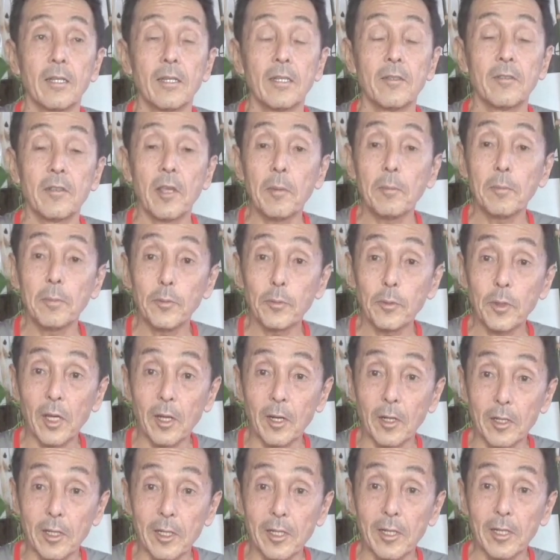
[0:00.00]
扇風機
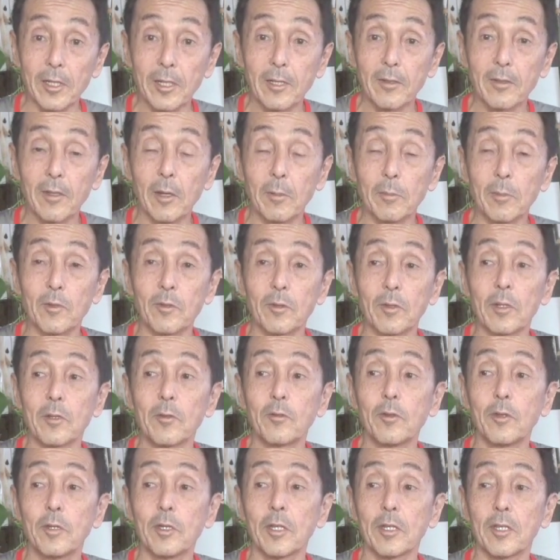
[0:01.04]
がねサービスで
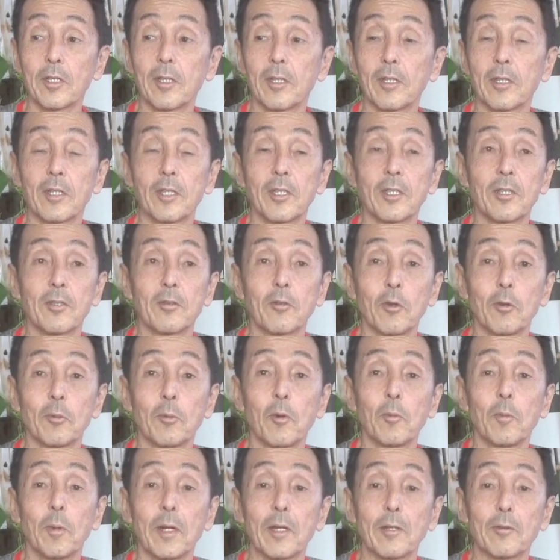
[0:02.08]
ついてきたりして、それ
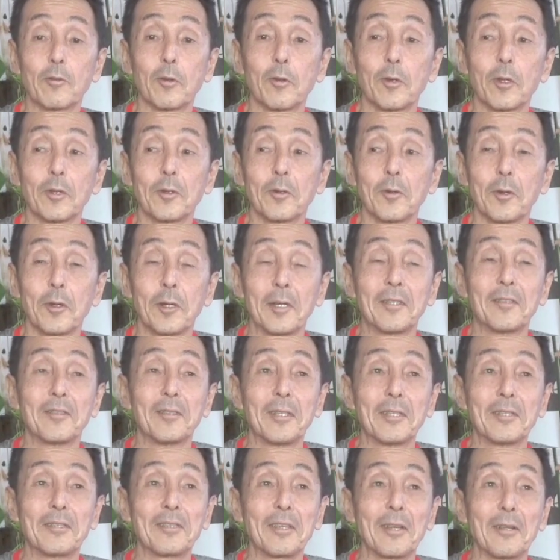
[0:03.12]
もパナソニックのやつ
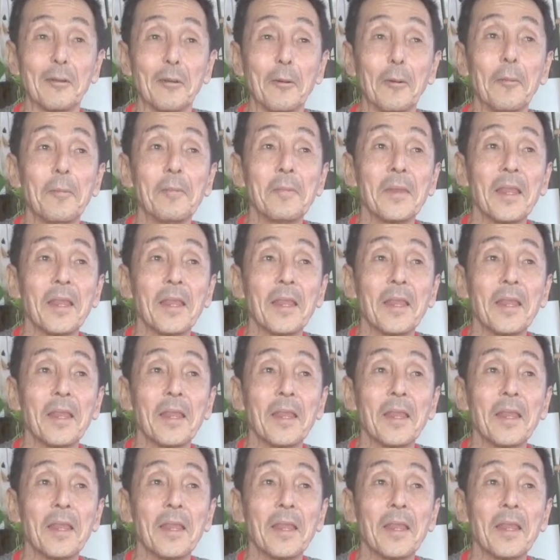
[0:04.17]
ですけど、